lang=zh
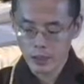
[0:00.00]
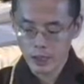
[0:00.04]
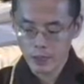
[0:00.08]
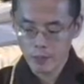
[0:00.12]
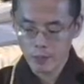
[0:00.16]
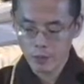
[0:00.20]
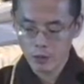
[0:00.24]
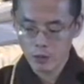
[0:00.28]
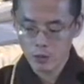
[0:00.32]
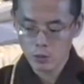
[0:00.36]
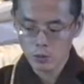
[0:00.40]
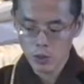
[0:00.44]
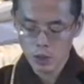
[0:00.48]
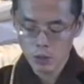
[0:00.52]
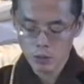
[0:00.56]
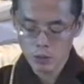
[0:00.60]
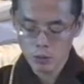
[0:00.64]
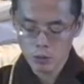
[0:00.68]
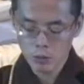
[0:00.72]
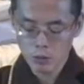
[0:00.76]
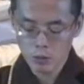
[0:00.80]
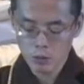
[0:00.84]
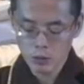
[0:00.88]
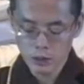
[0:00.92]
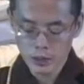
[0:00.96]
也必须要
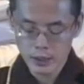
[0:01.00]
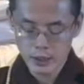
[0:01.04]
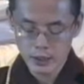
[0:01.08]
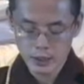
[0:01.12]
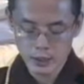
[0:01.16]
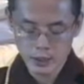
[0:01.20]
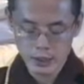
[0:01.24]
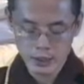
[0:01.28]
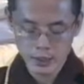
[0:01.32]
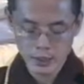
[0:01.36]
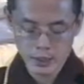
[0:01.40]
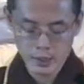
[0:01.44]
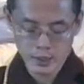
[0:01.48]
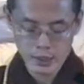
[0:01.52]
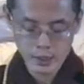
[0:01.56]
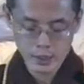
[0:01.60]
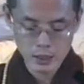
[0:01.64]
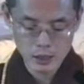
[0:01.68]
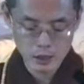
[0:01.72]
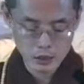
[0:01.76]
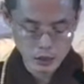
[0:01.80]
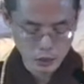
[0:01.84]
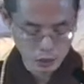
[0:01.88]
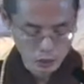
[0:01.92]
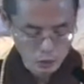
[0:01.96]
众生的根
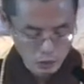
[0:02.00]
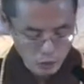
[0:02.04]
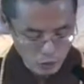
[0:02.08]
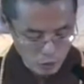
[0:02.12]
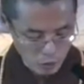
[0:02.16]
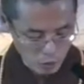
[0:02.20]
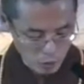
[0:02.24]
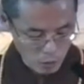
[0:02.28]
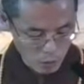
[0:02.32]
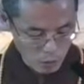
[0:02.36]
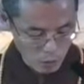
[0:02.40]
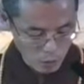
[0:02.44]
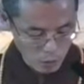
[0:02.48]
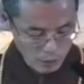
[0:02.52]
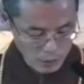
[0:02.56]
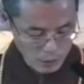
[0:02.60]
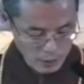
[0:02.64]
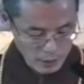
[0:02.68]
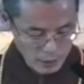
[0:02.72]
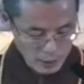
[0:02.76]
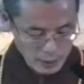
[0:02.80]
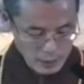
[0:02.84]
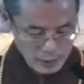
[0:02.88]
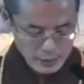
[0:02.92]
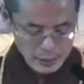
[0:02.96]
器成熟。
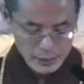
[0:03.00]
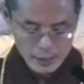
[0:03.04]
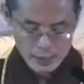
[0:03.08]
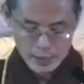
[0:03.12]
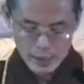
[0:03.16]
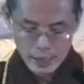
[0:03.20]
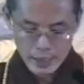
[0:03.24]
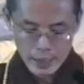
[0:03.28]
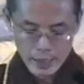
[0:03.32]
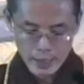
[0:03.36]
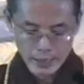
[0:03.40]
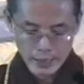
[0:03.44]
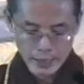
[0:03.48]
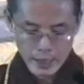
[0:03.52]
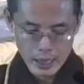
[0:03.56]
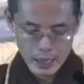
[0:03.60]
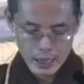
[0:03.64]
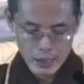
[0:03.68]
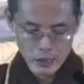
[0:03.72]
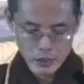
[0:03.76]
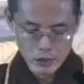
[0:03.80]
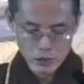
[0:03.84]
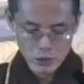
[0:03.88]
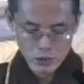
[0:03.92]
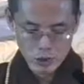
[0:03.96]
接下来
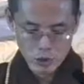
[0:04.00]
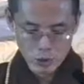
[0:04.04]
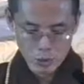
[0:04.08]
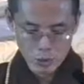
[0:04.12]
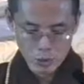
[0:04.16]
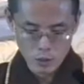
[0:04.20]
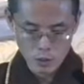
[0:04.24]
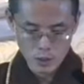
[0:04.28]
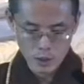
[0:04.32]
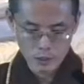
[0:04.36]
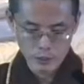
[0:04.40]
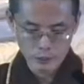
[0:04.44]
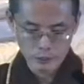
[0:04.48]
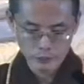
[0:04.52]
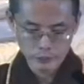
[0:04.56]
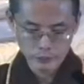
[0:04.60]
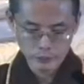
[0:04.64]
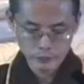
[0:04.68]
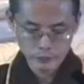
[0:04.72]
看丑二，